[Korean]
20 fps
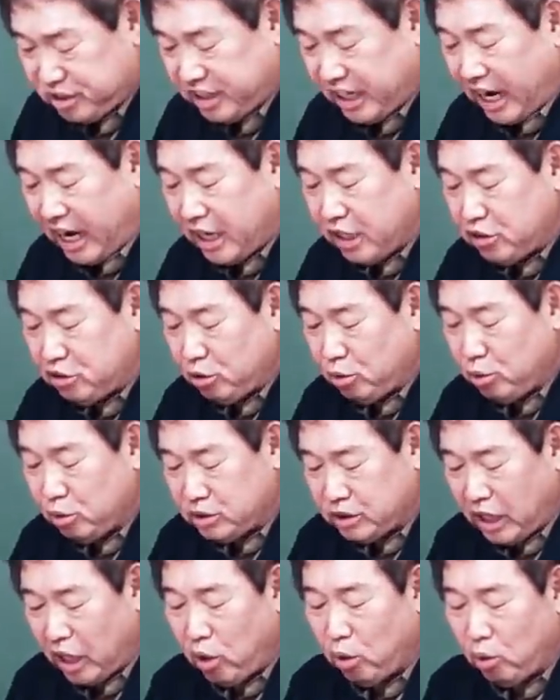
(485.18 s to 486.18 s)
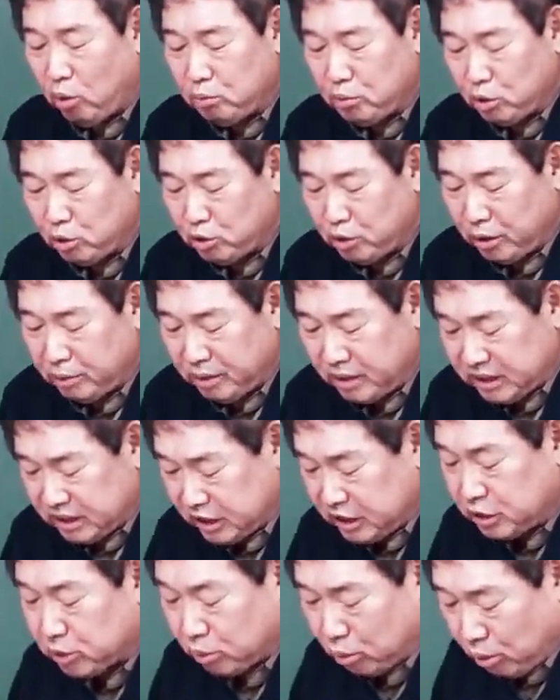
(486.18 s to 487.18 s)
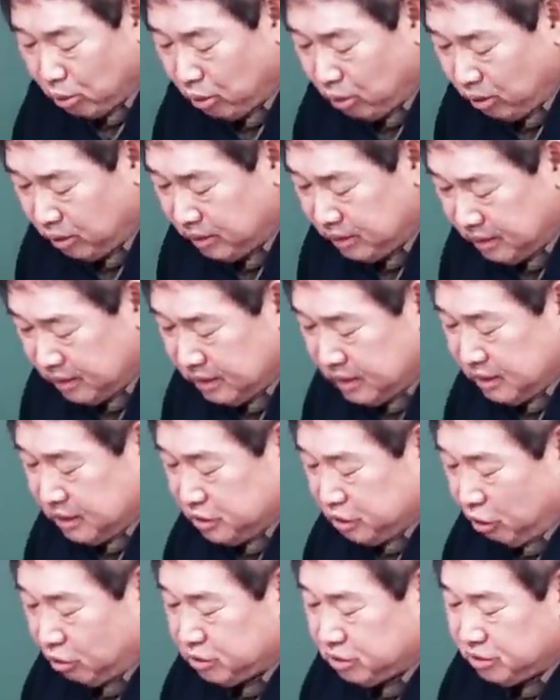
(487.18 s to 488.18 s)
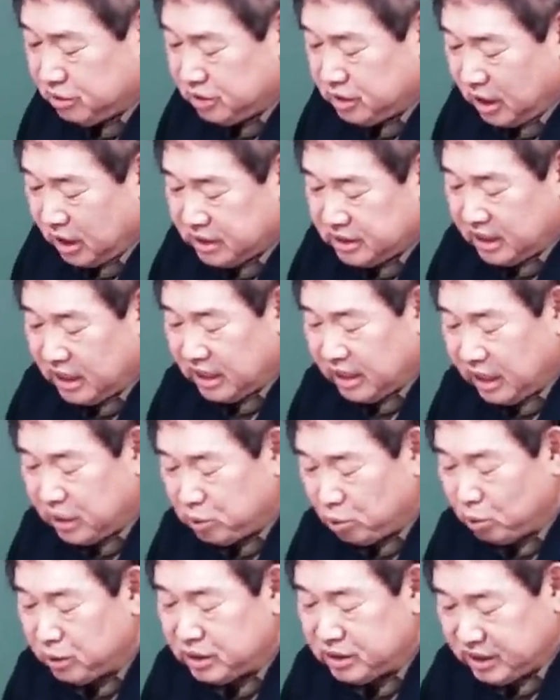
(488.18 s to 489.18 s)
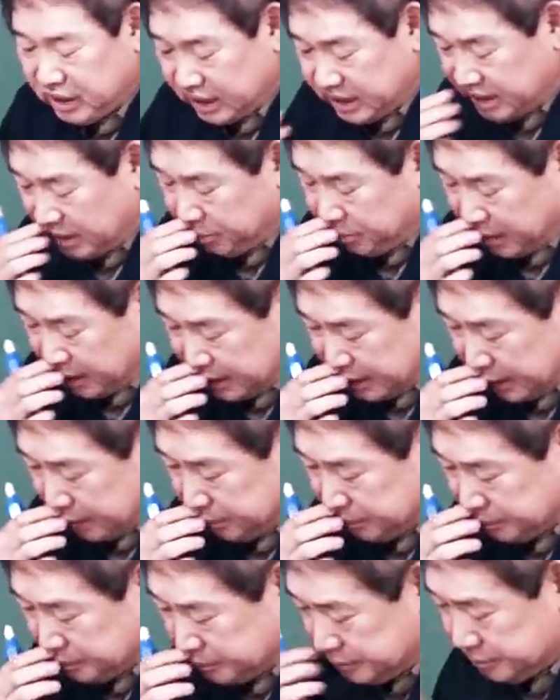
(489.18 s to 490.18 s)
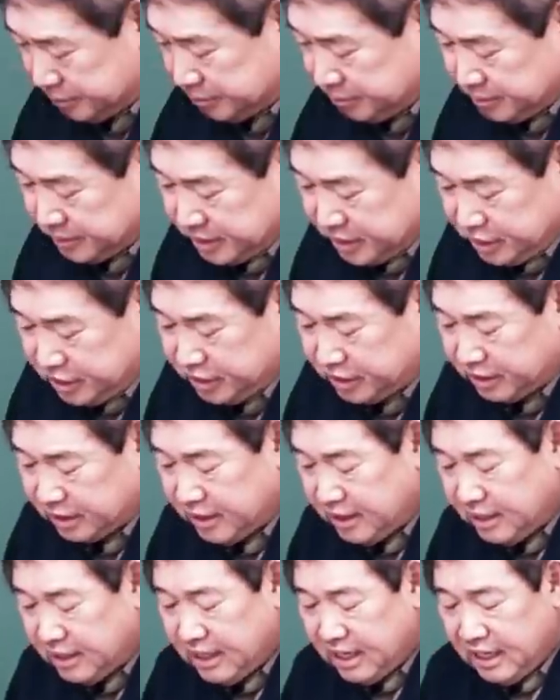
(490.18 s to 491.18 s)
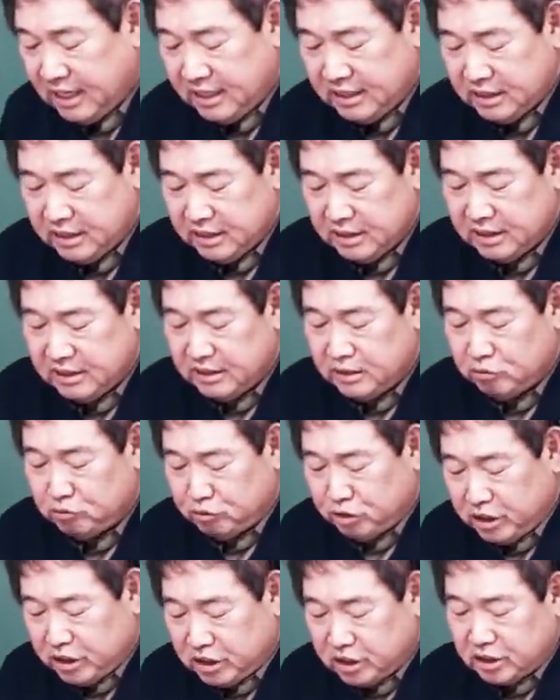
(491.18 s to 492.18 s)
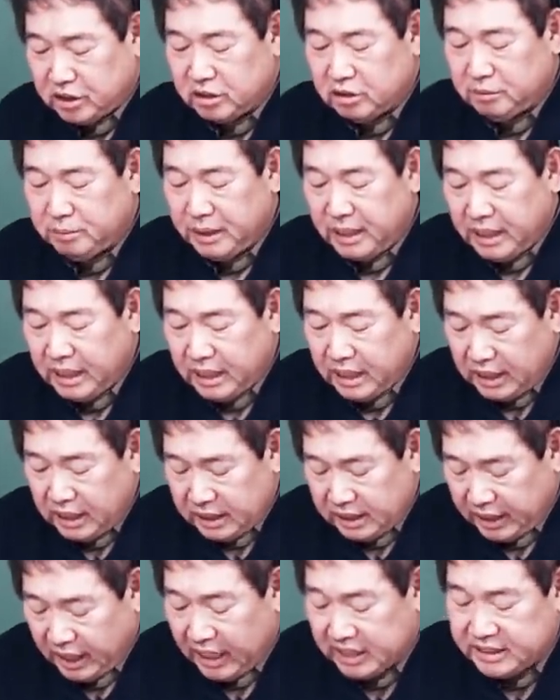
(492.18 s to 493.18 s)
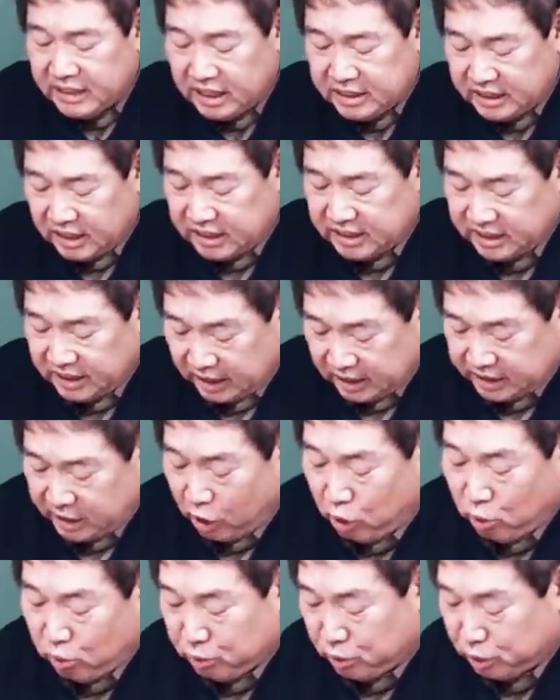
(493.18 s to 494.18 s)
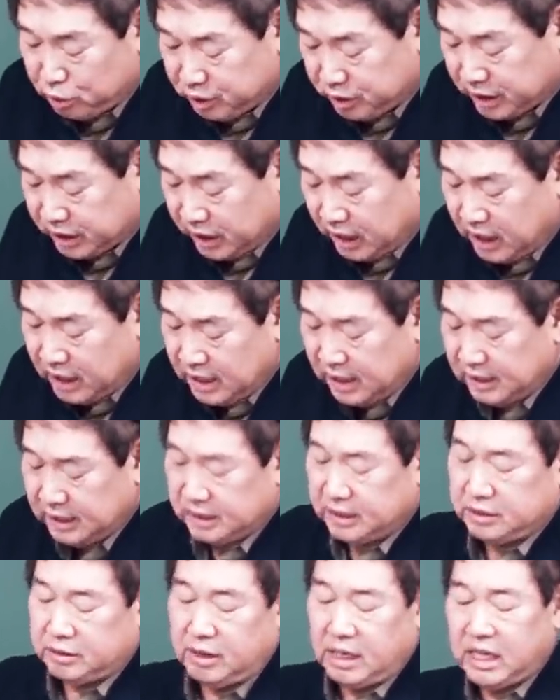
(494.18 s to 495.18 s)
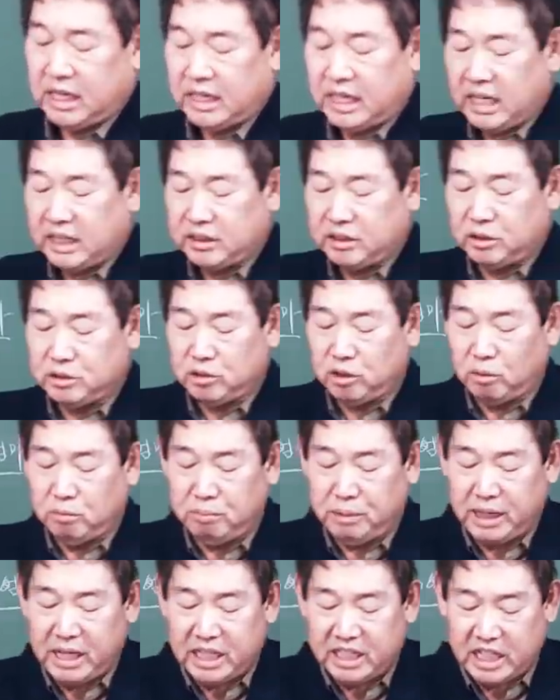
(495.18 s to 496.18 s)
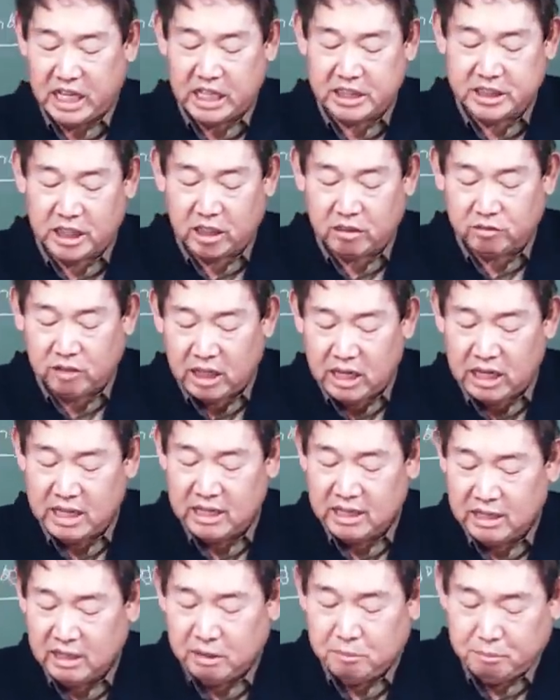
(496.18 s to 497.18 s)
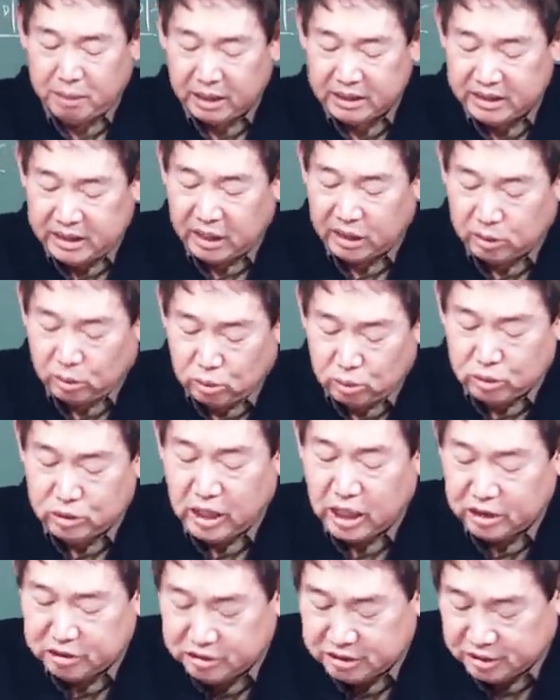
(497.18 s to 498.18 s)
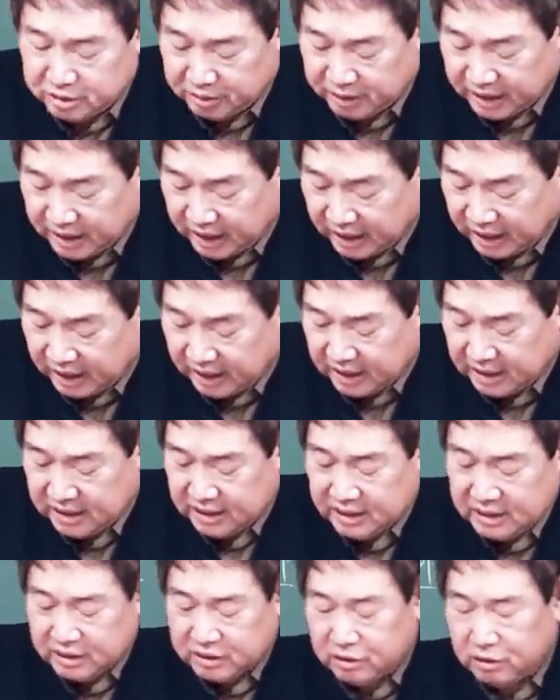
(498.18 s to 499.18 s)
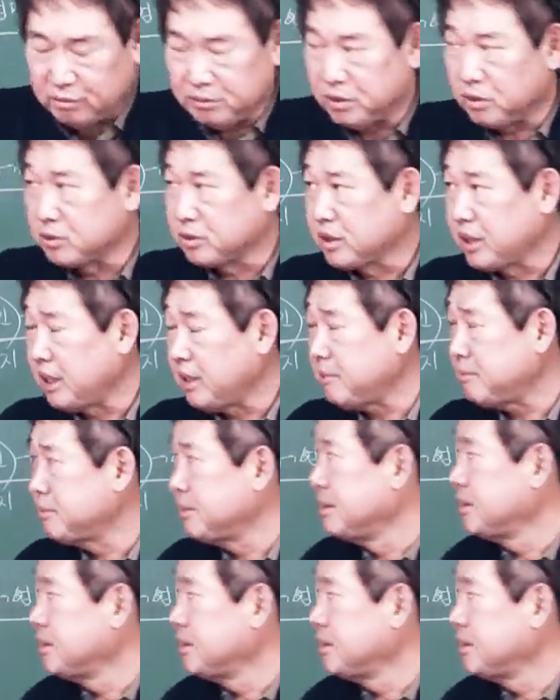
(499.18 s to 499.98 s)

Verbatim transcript: 자요, 자오 묘유에만 이르고 저승사자가 노인 자리란 말이야. 응? 즉, 윗그룹의 대장 자리잖아. 자오 묘유니까. 그래서 한 학년 선배의 대장과 만난 거고 사귀는 거야. 그러면 어떻게?